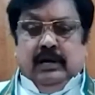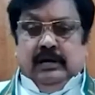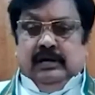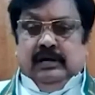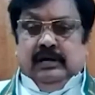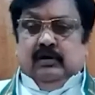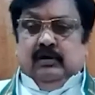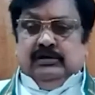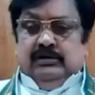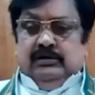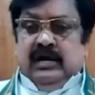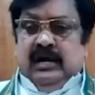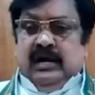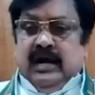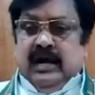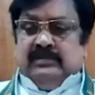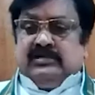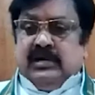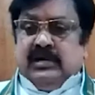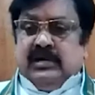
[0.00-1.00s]
ఈ రోజున
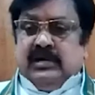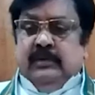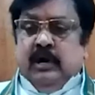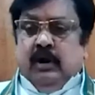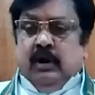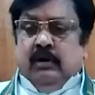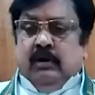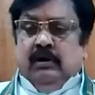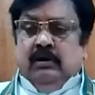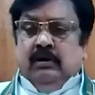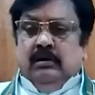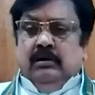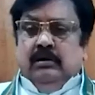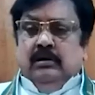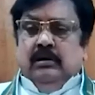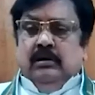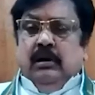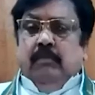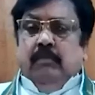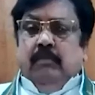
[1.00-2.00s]
రాష్ట్రంలో
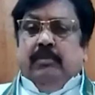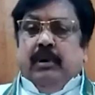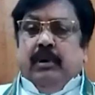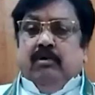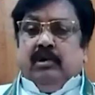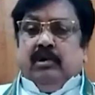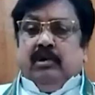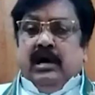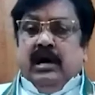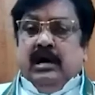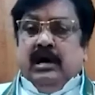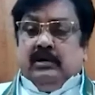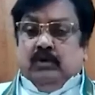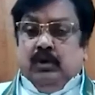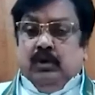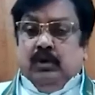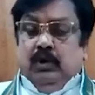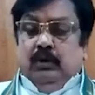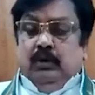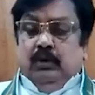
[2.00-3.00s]
పౌర
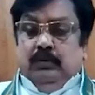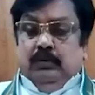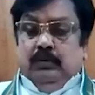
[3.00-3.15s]
హక్కులు